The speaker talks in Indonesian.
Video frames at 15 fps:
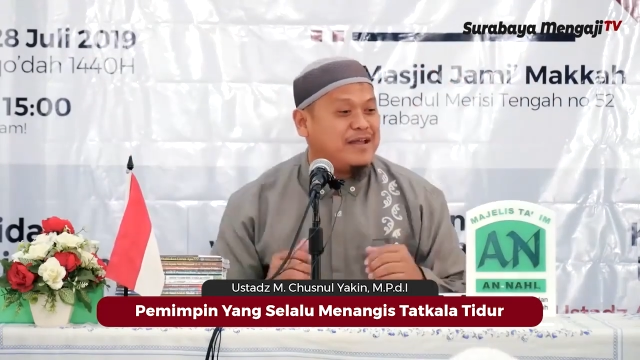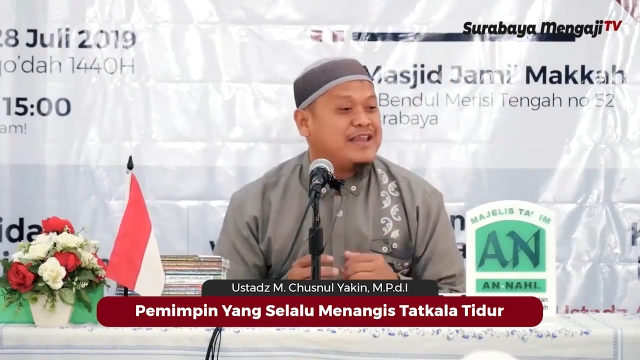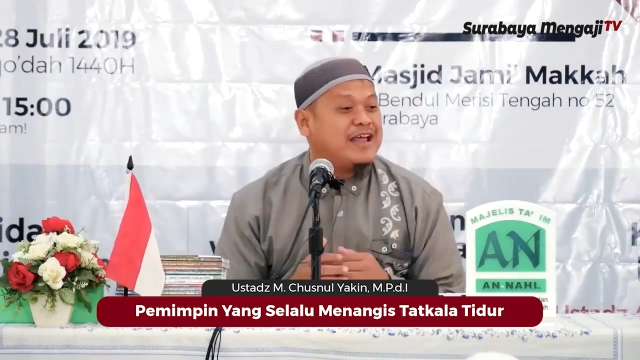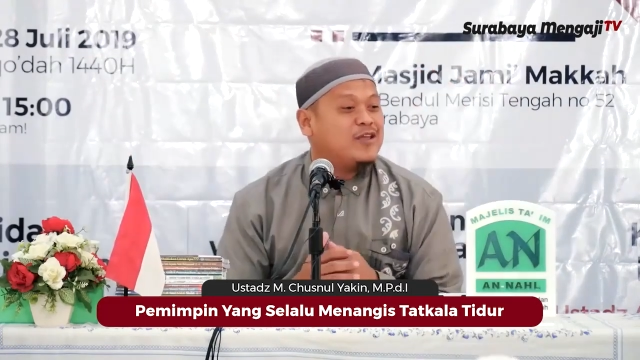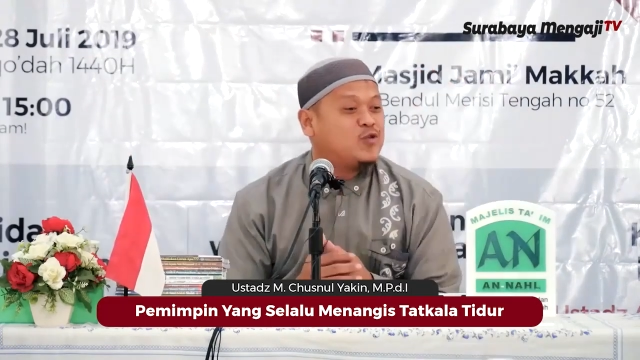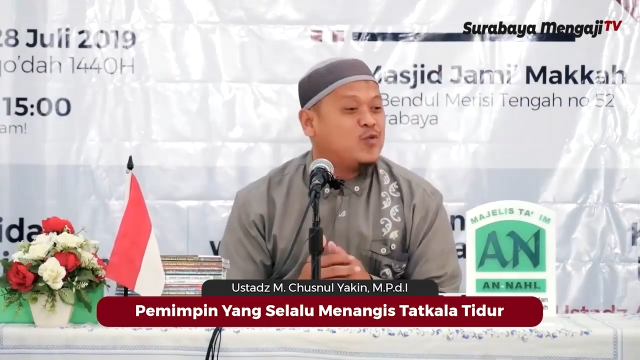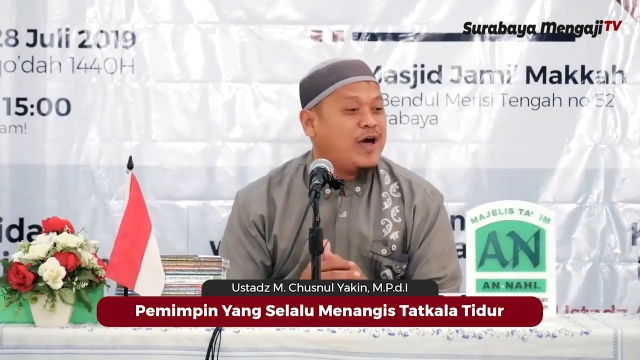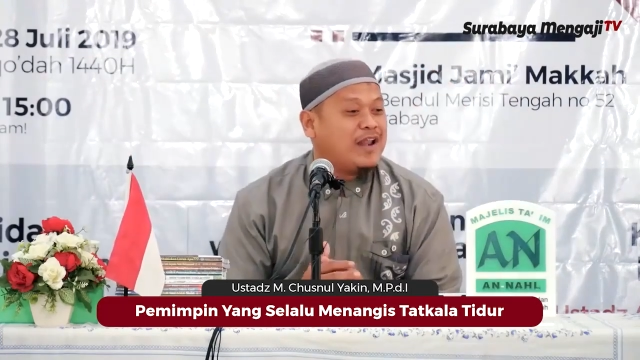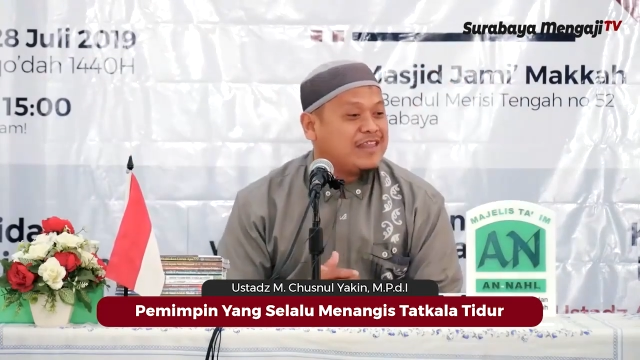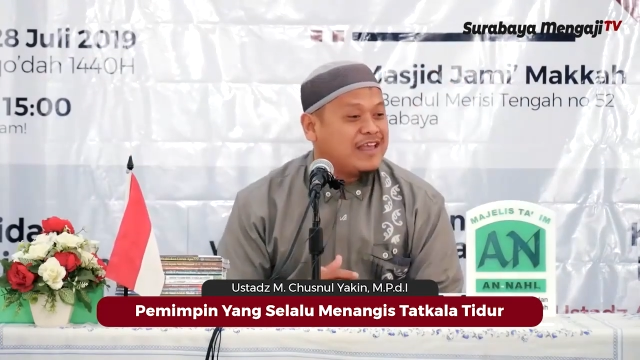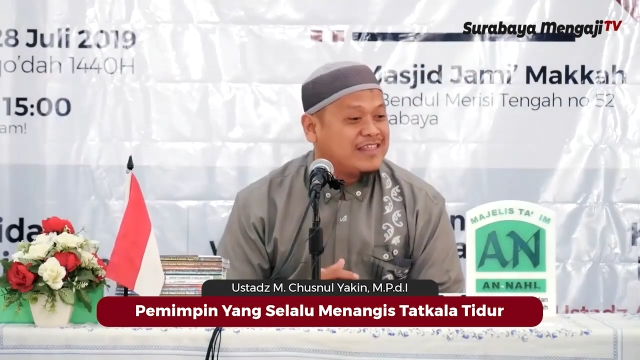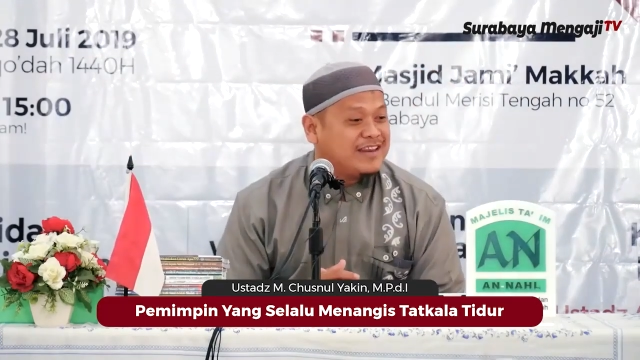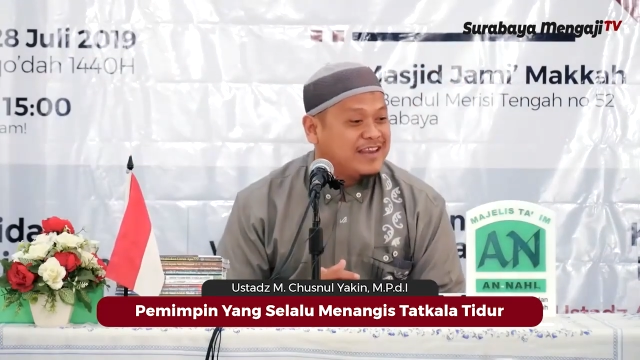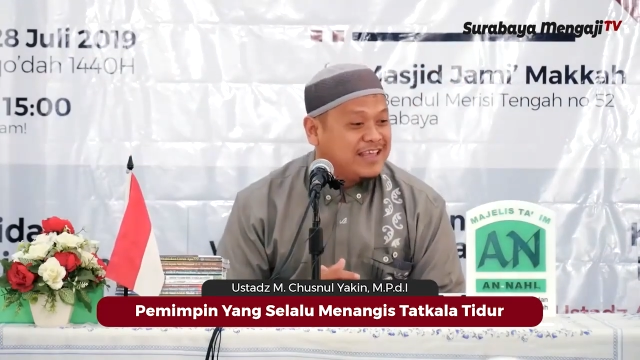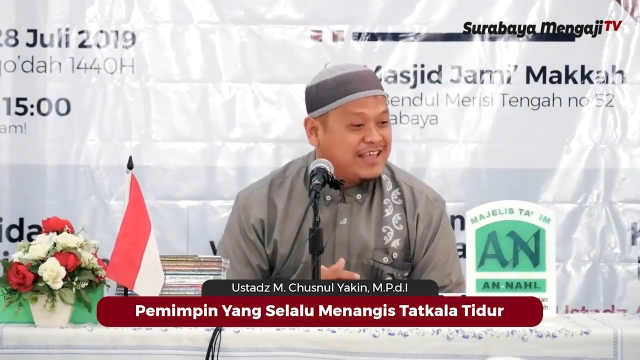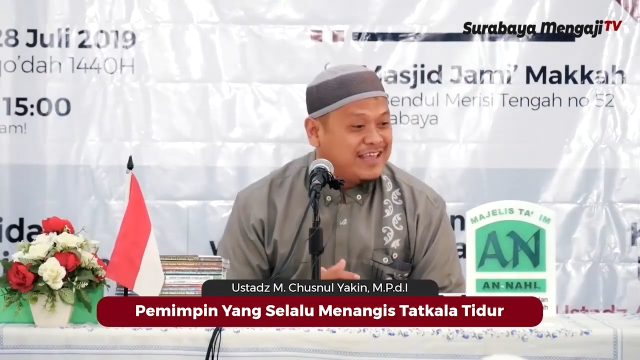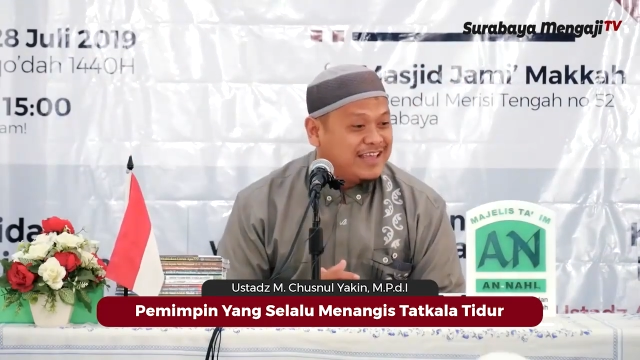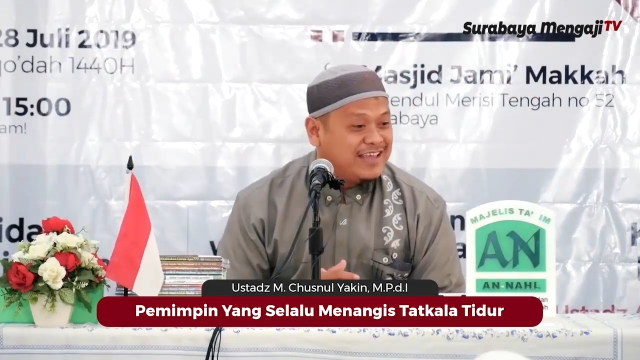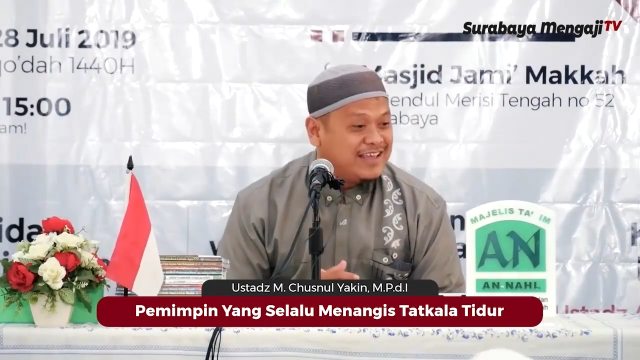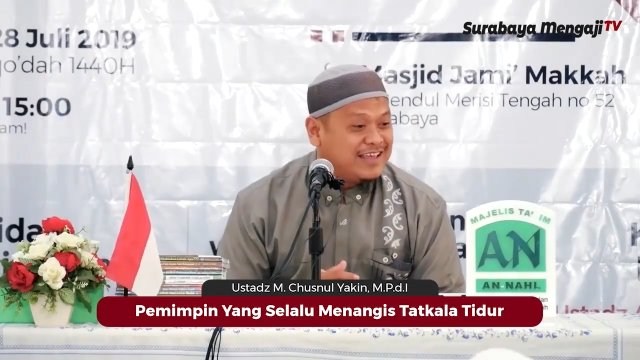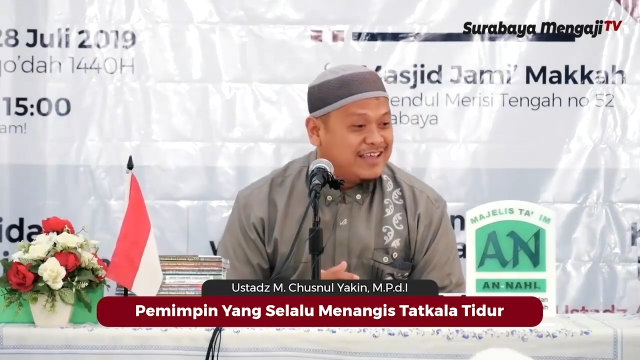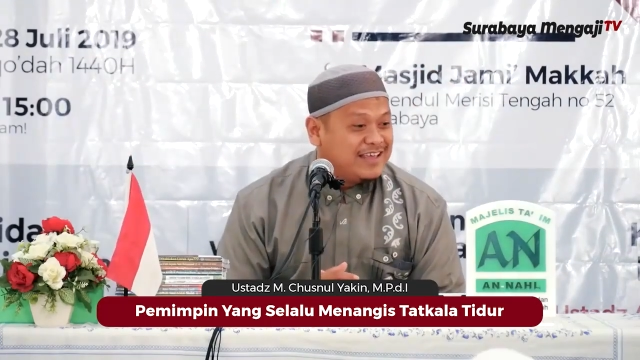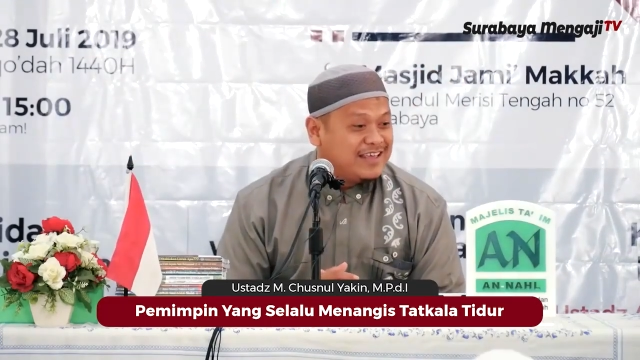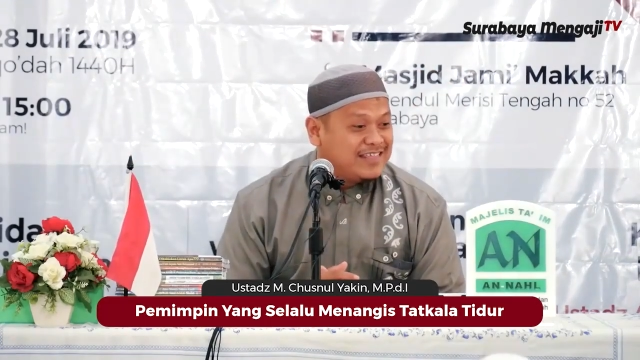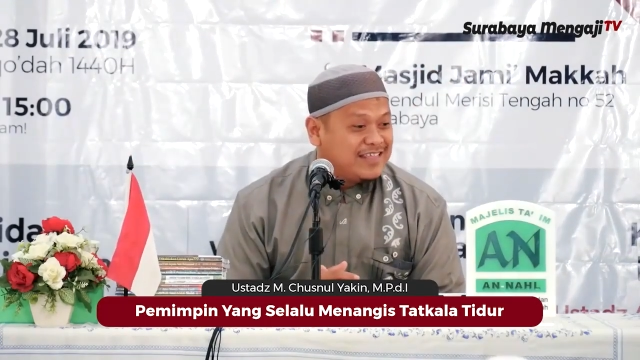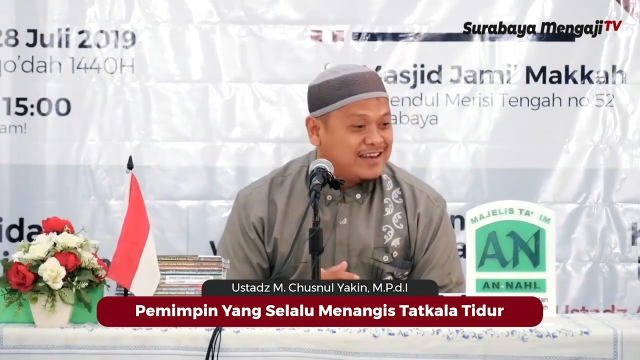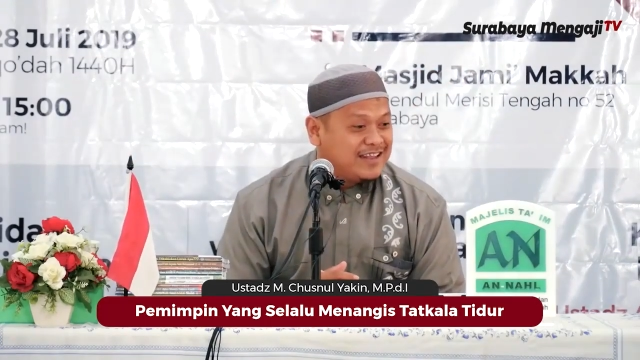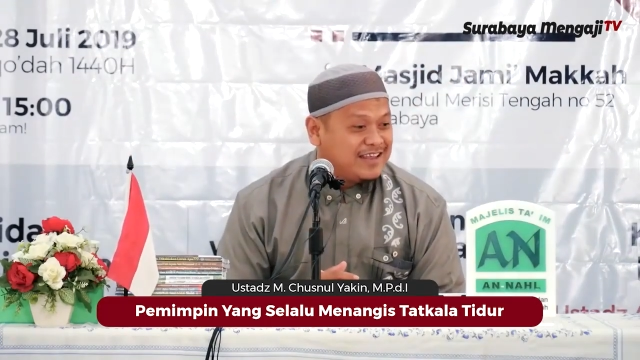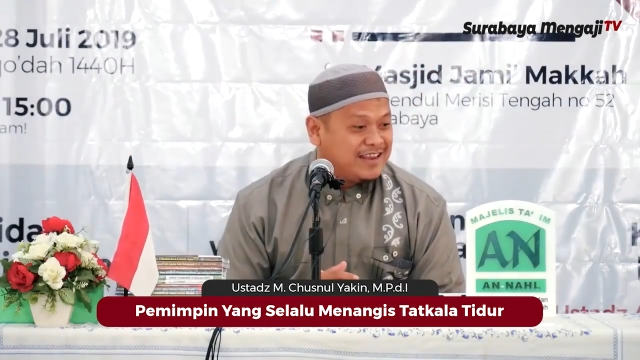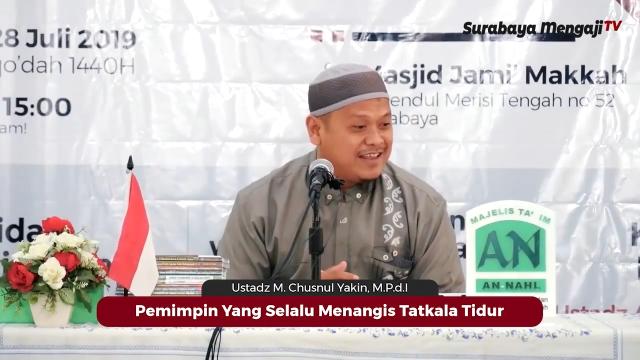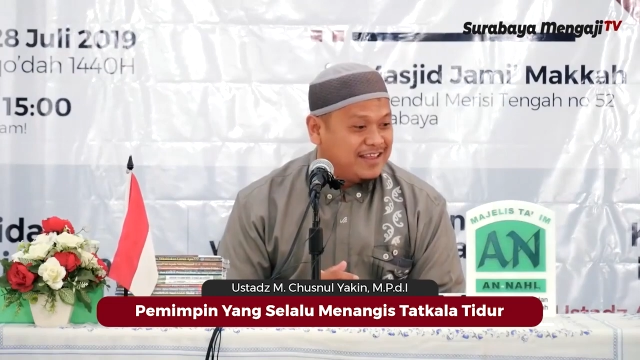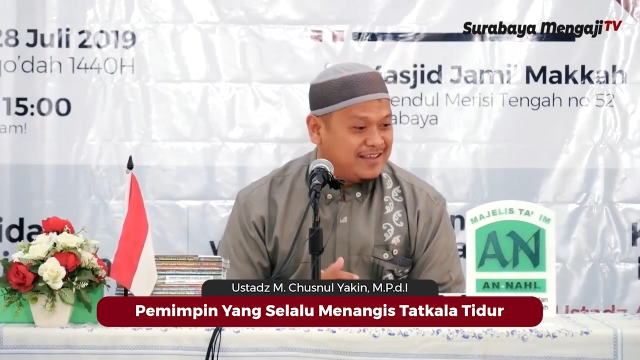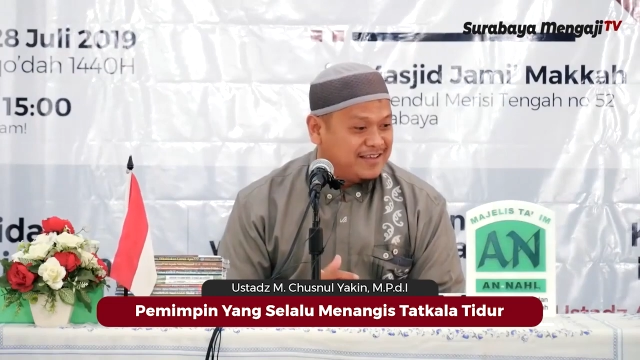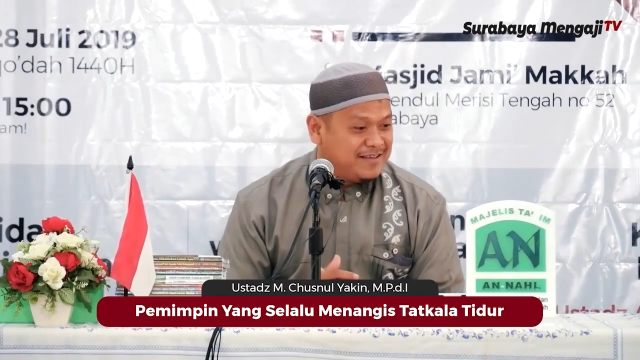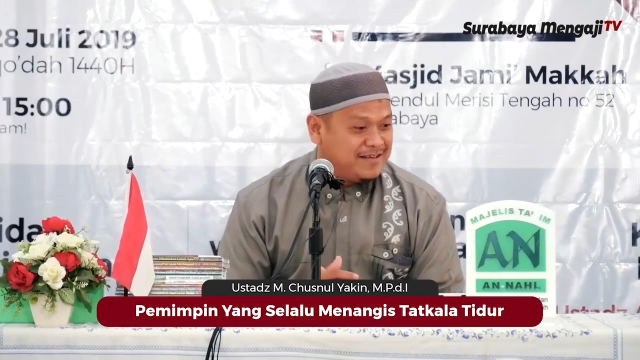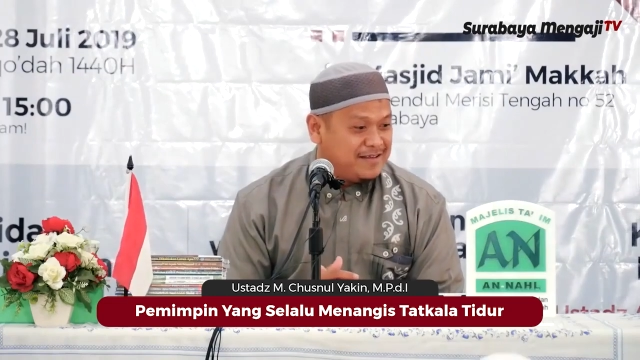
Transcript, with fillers: padahal itu harta sendiri sendiri.